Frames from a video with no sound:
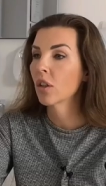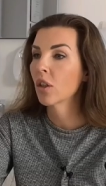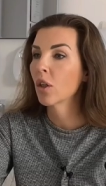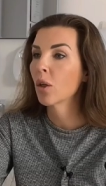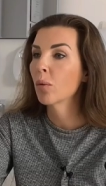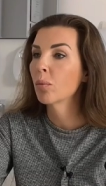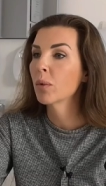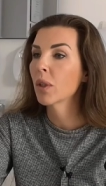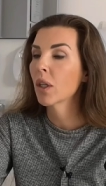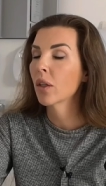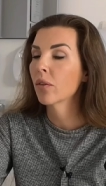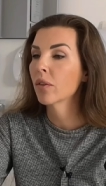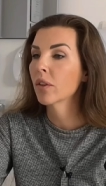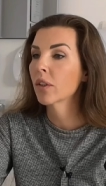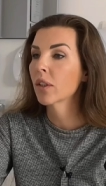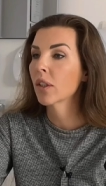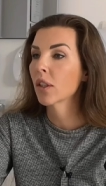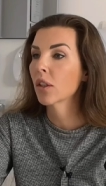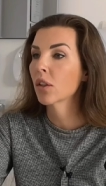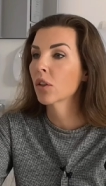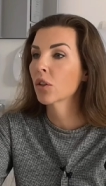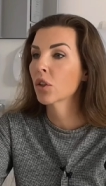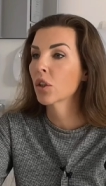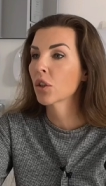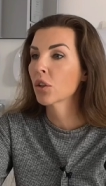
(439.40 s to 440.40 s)
objawy
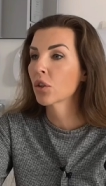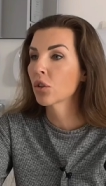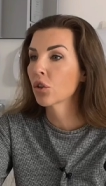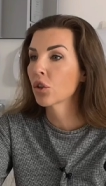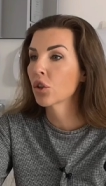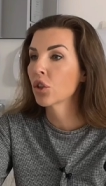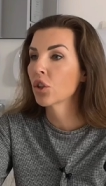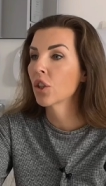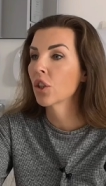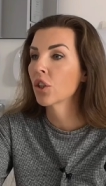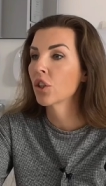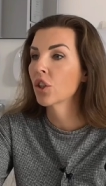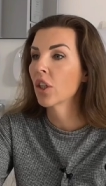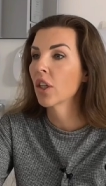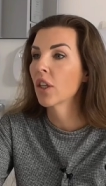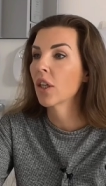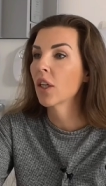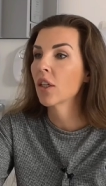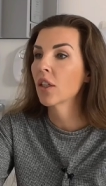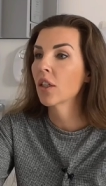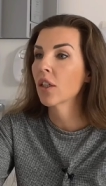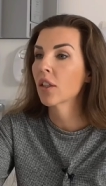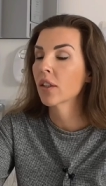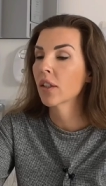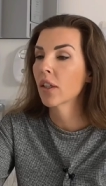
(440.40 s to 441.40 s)
tego, że coś się
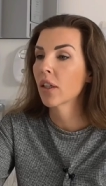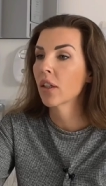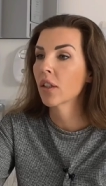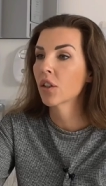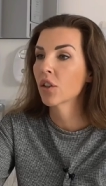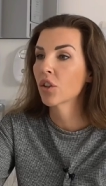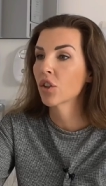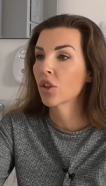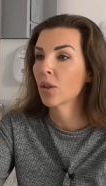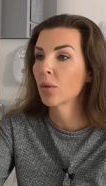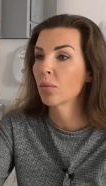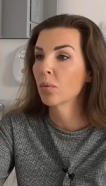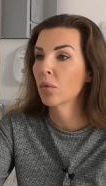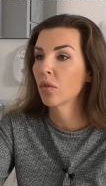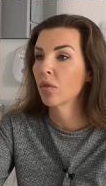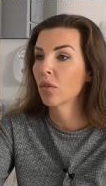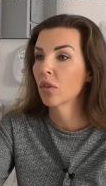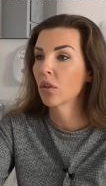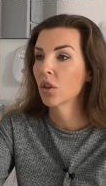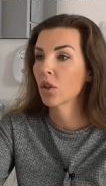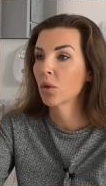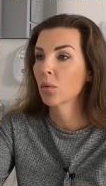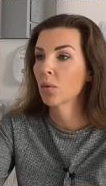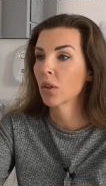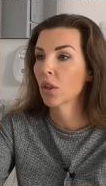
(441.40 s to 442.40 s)
dzieje nie tak, że
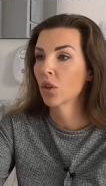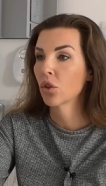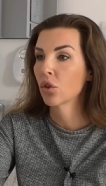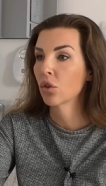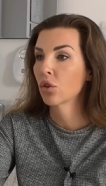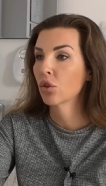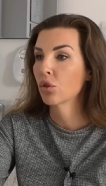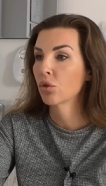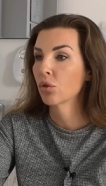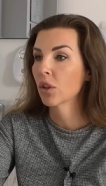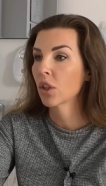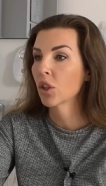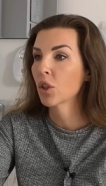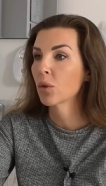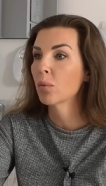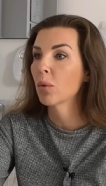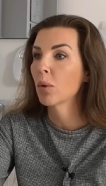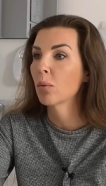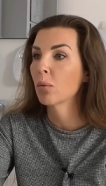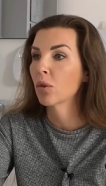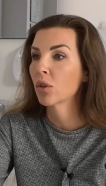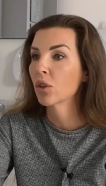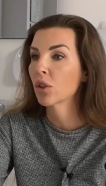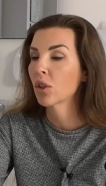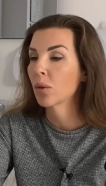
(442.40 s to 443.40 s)
powinniśmy zacząć szukać
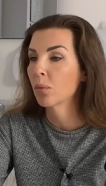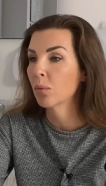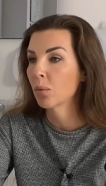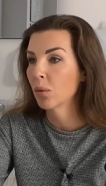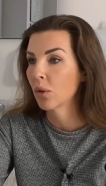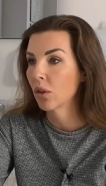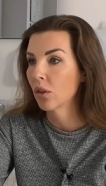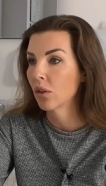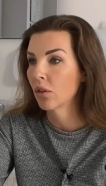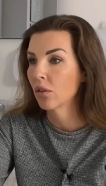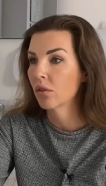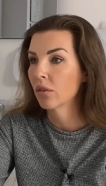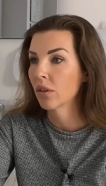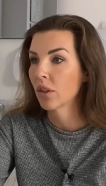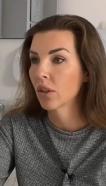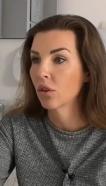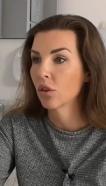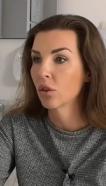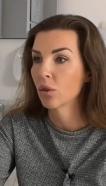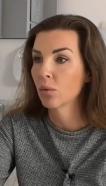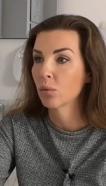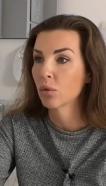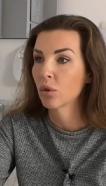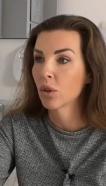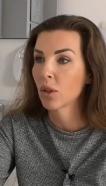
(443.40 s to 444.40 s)
pomocy po
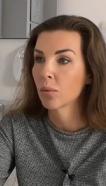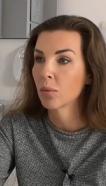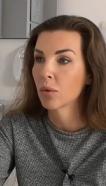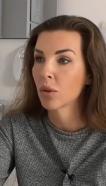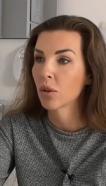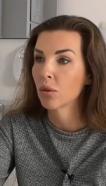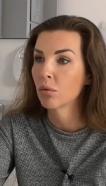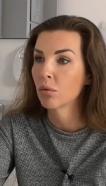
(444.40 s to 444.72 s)
tego typu zabiegu?